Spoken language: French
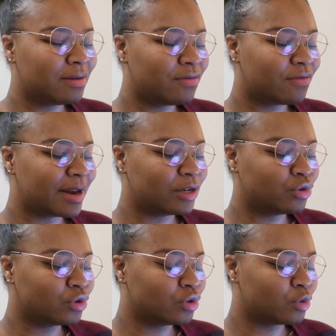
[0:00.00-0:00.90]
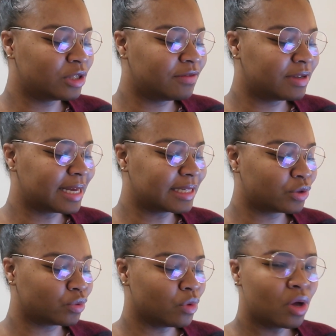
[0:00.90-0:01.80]
il fallait juste une
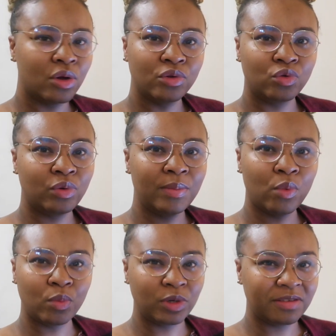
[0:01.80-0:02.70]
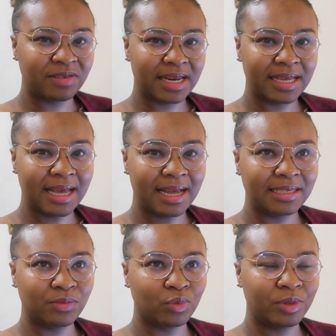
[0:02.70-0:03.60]
modification. Du coup, ils m'ont modifié les
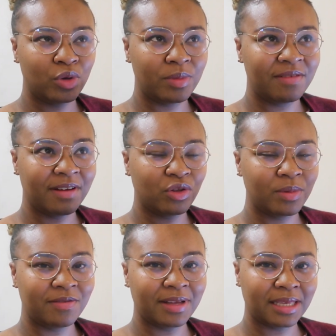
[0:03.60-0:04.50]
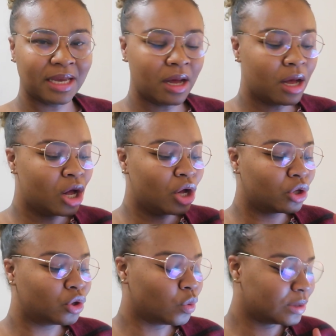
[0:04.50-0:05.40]
dates. Ils m'ont mis 2020-2021.
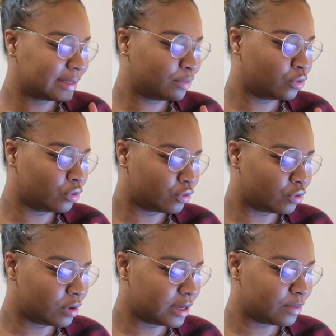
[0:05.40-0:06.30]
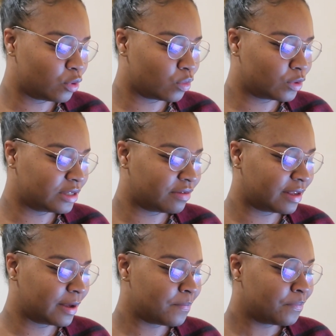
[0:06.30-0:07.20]
Donc, c'est plutôt cool. Ils me l'ont
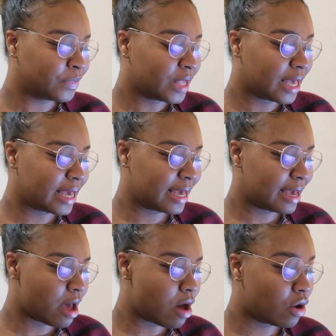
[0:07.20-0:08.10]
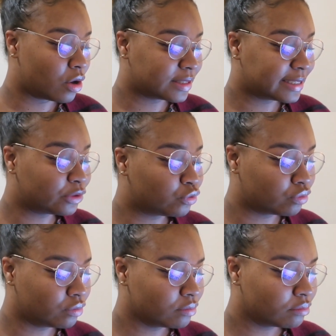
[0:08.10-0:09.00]
modifié. Et euh, c'est
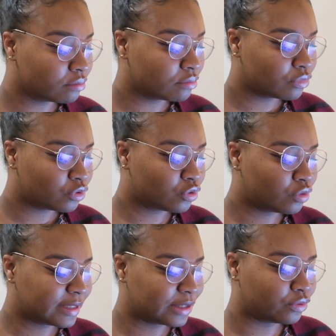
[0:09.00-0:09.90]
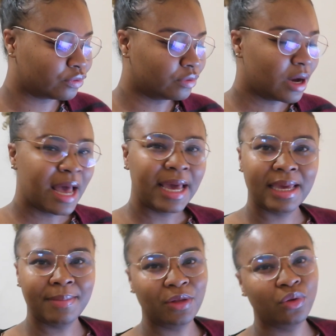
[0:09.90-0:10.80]
tout. Du coup, c'est tout.
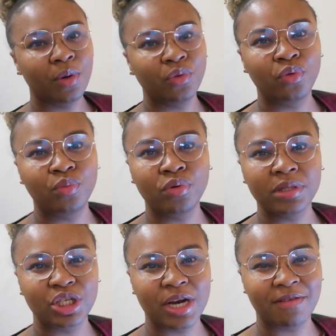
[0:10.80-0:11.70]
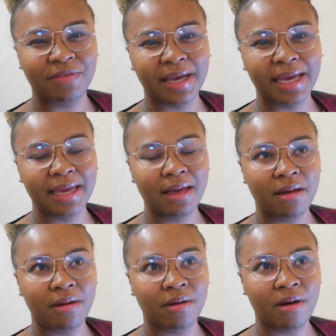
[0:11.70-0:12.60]
Et ma demande de bourse, je la ferai
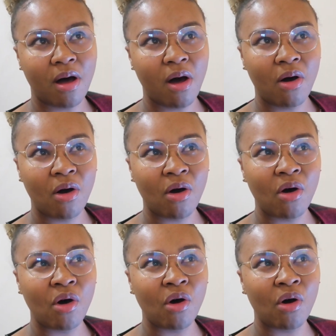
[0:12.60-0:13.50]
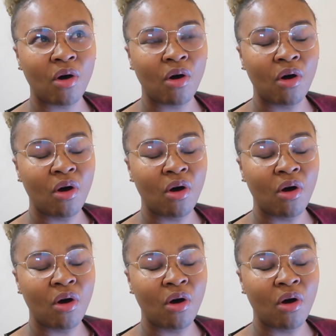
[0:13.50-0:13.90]
euh, en